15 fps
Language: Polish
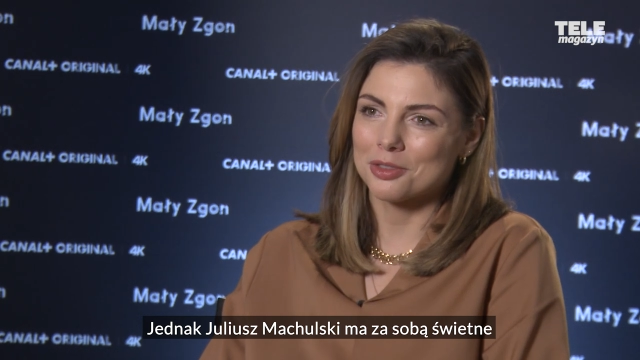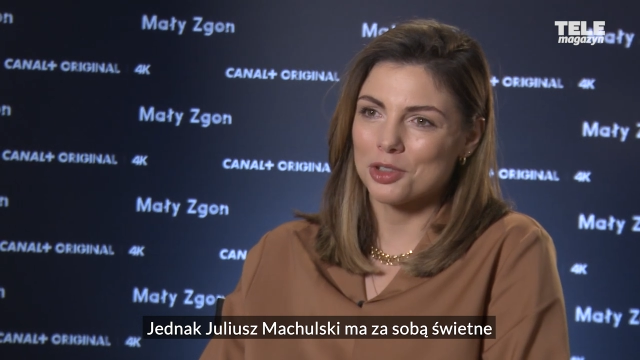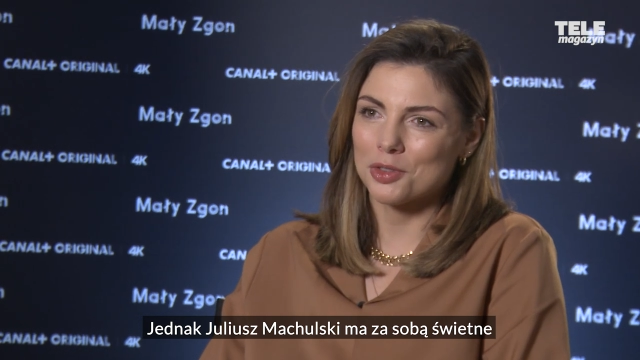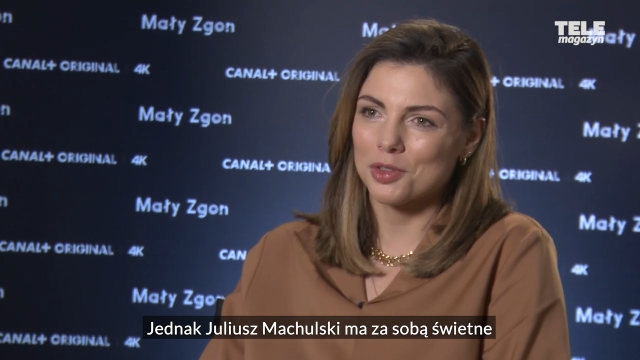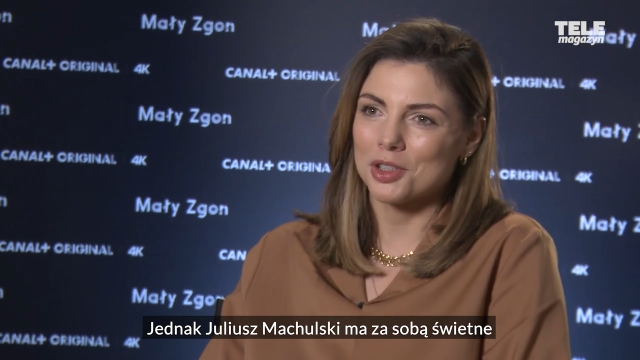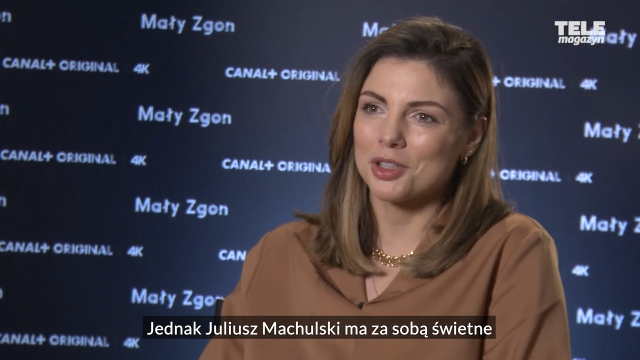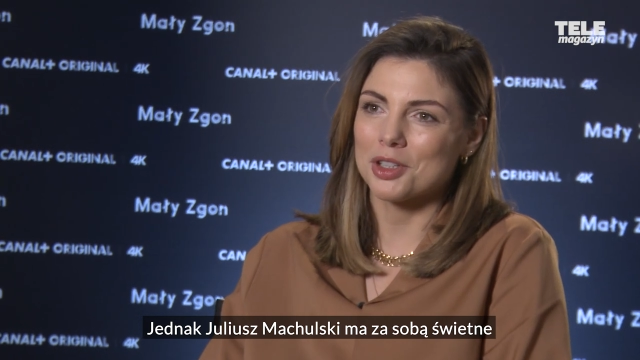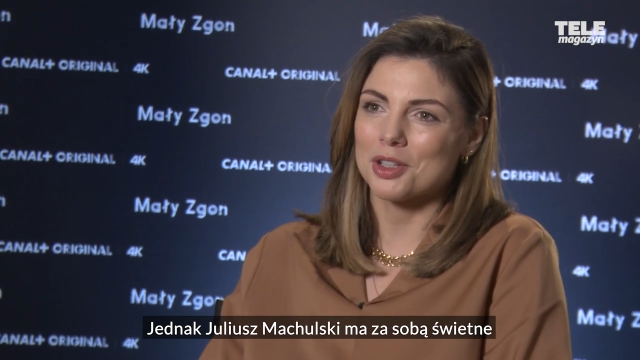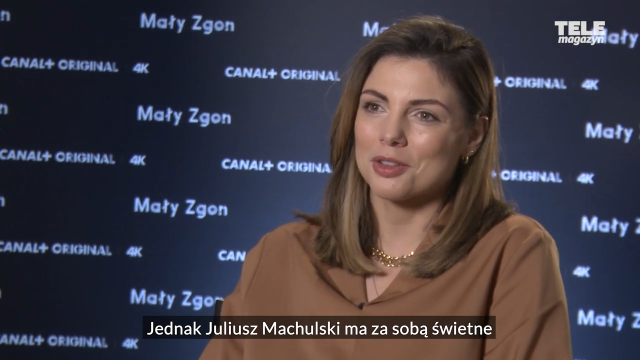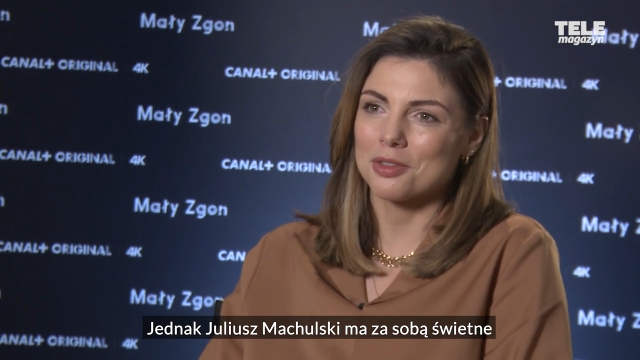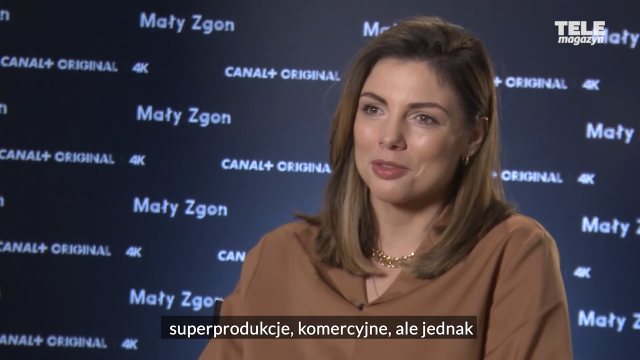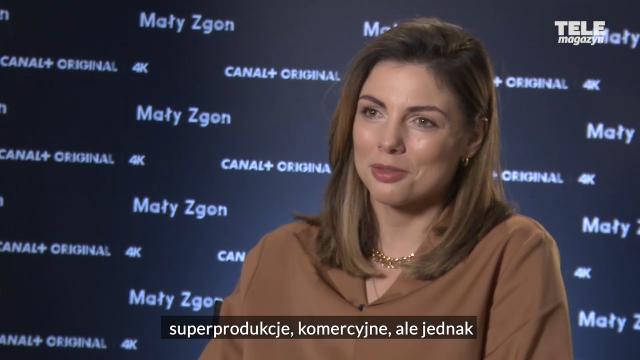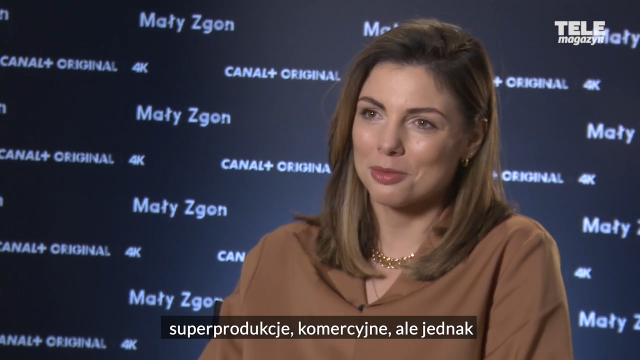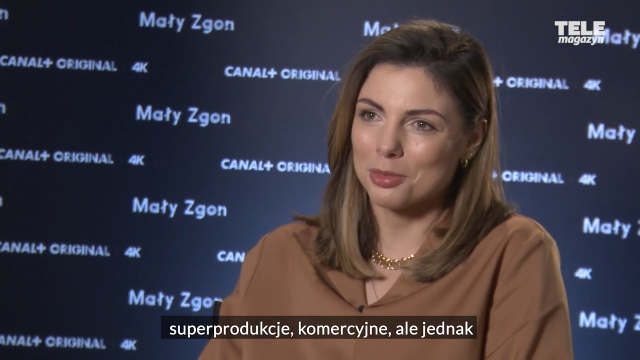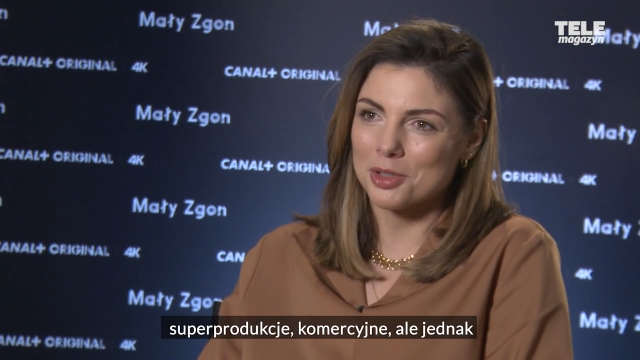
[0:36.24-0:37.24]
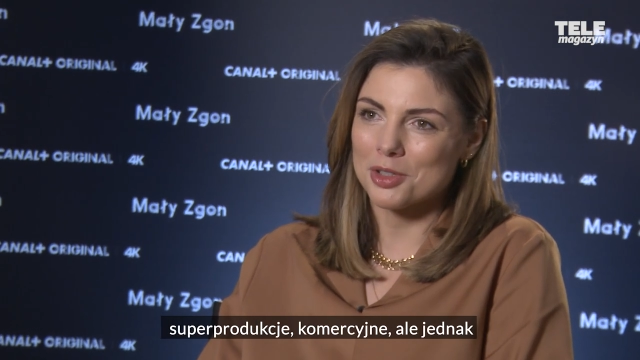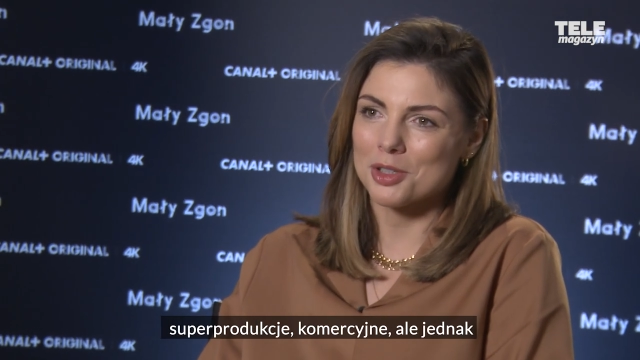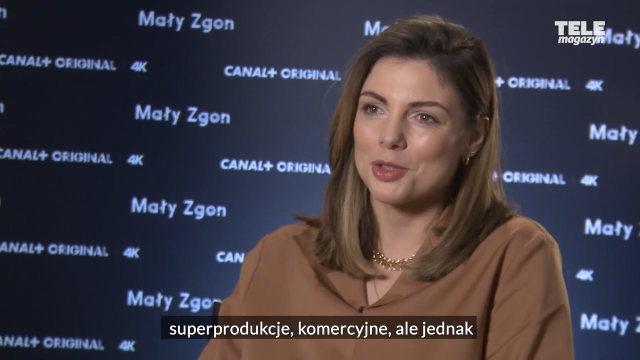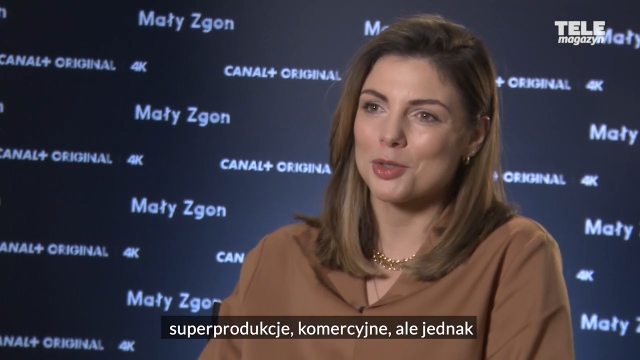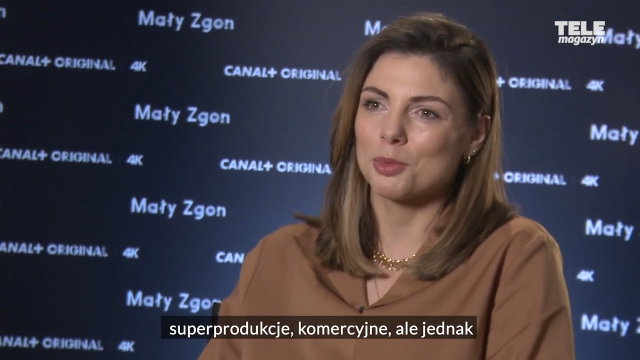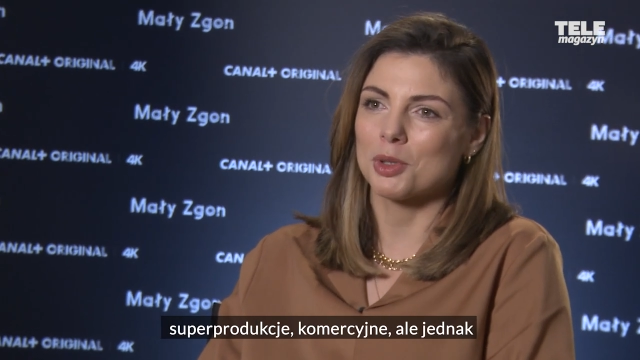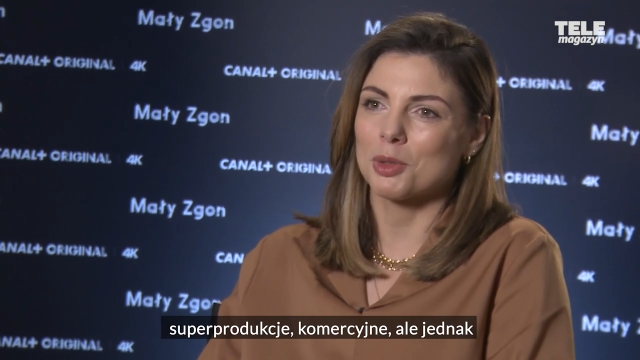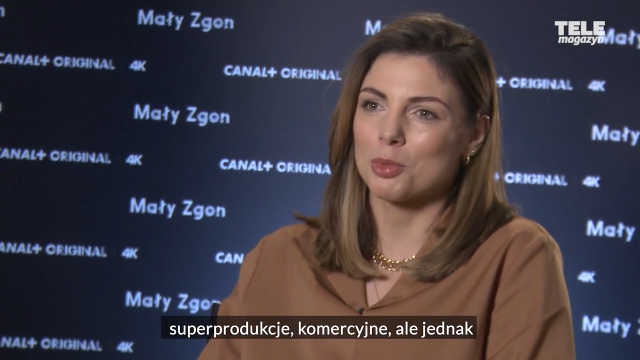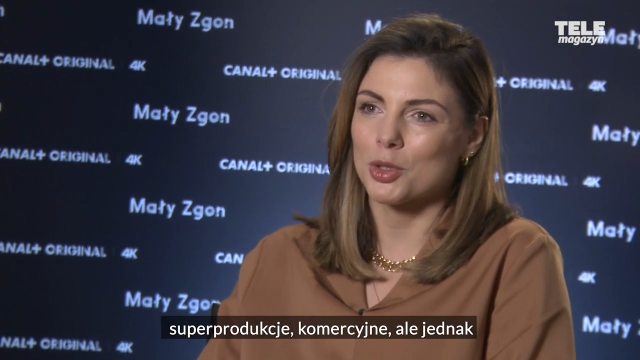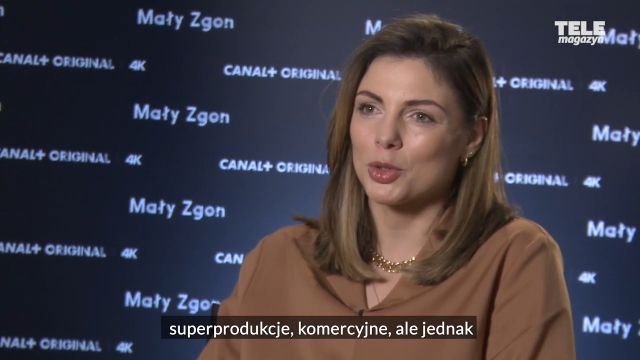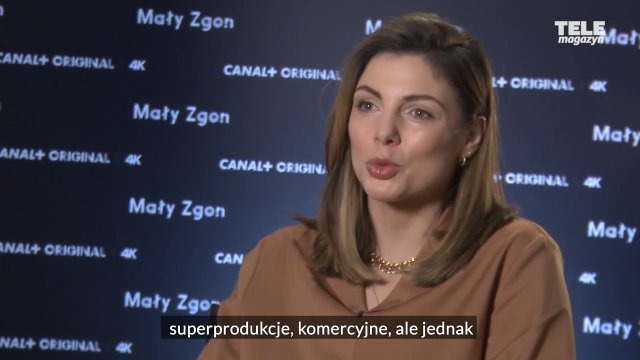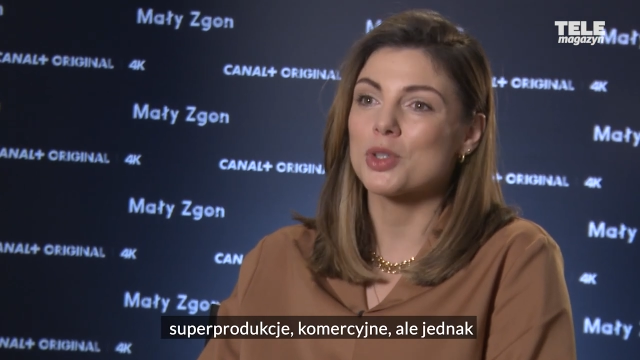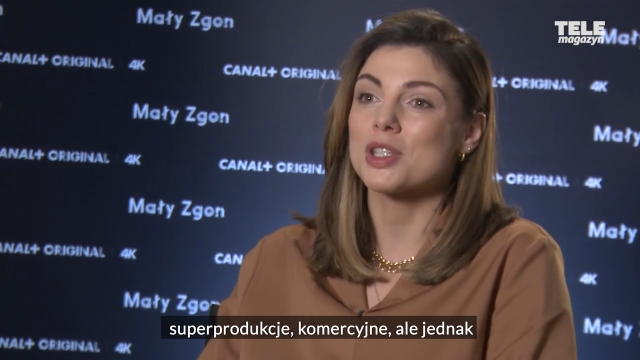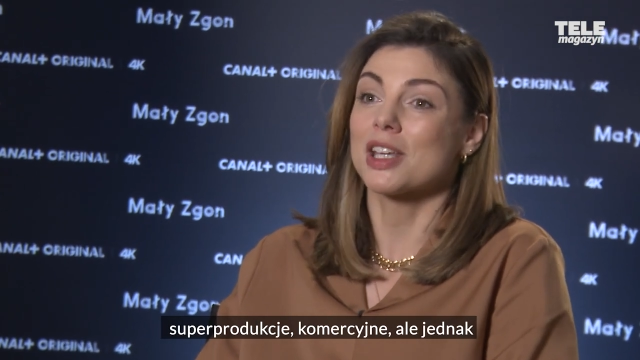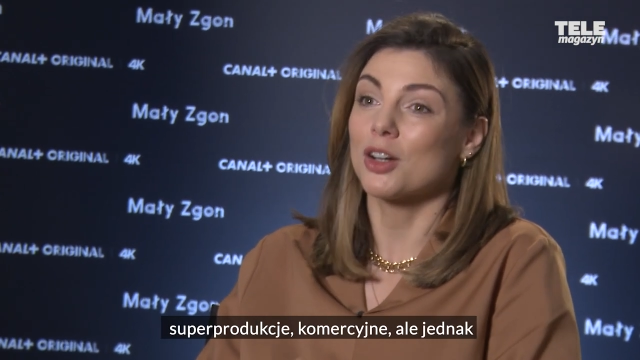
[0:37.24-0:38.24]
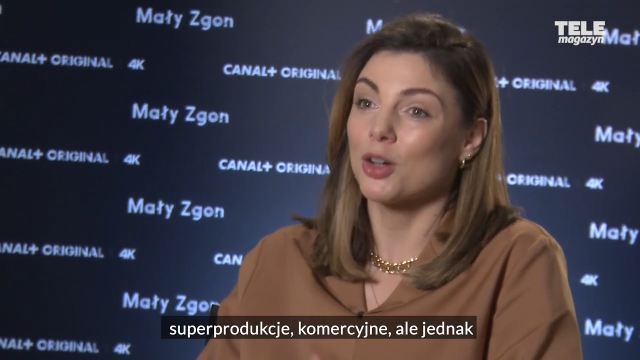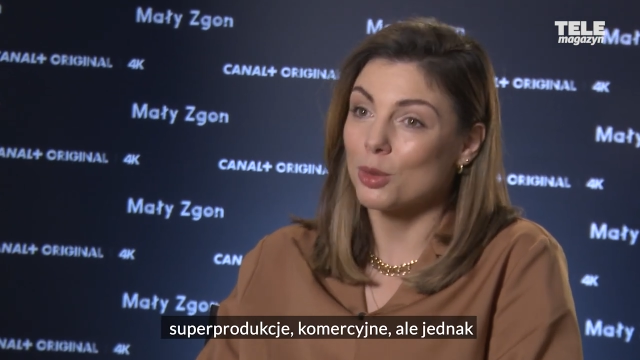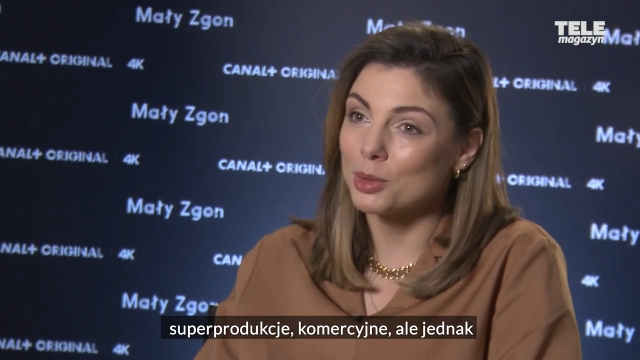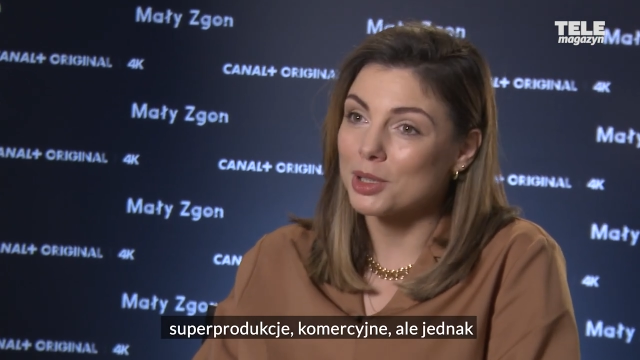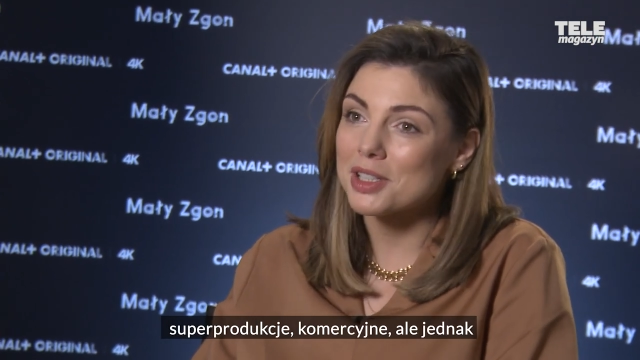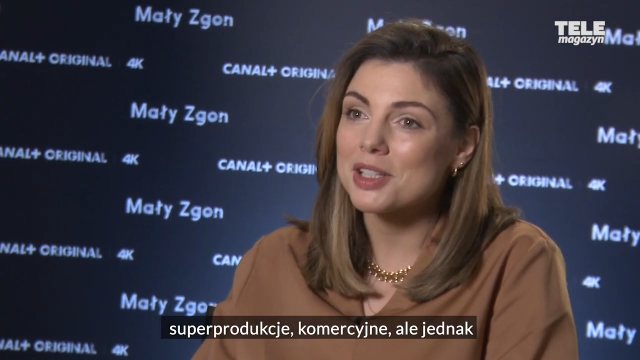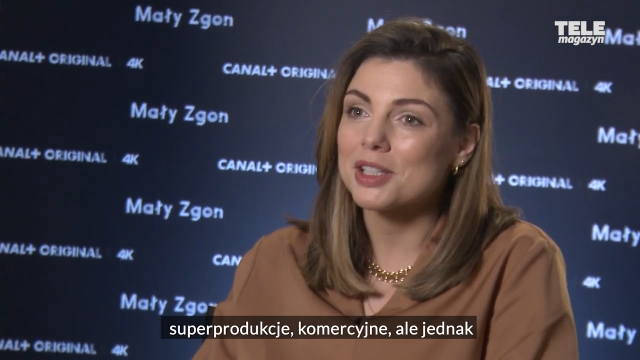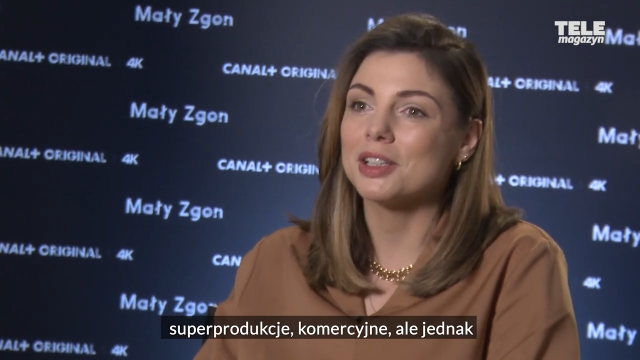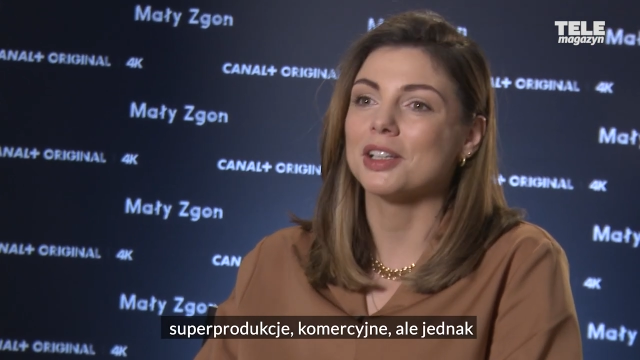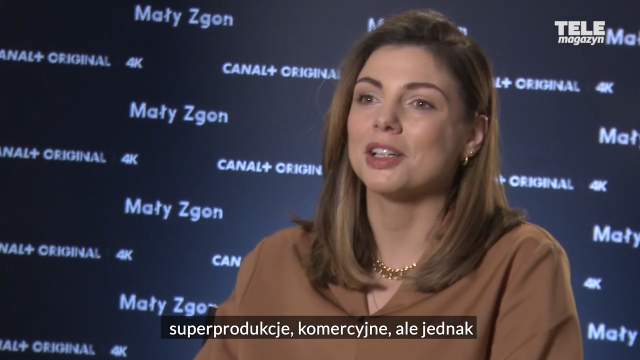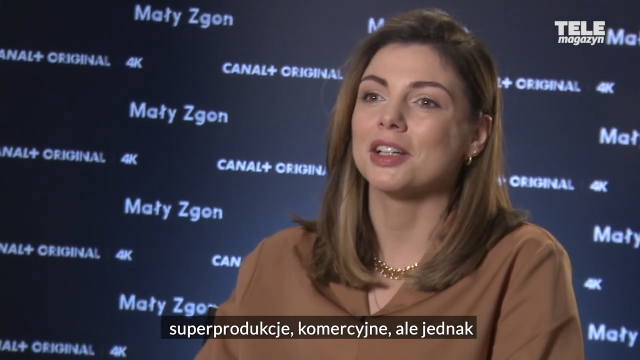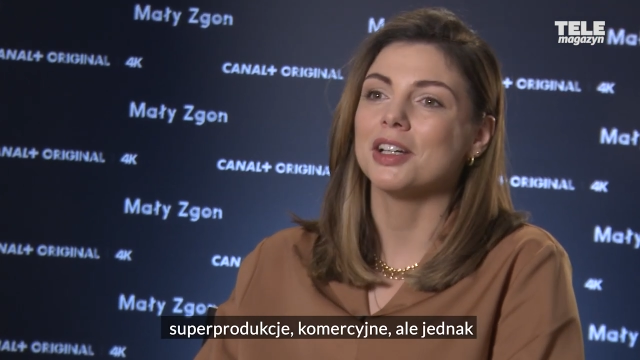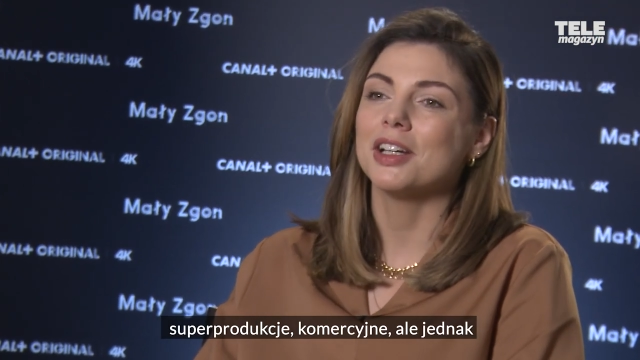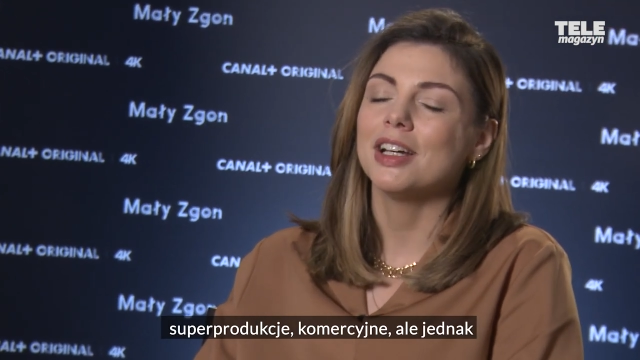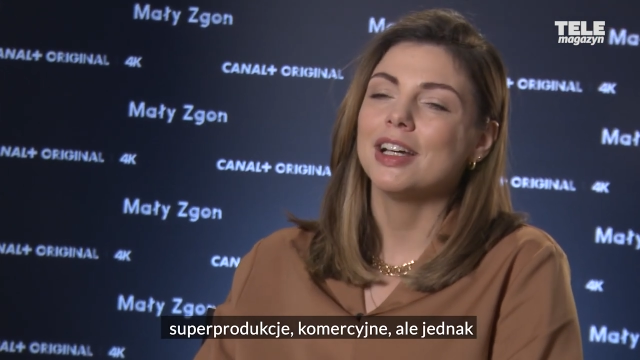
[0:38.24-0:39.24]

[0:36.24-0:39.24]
świetne polskie superprodukcje, komercyjne,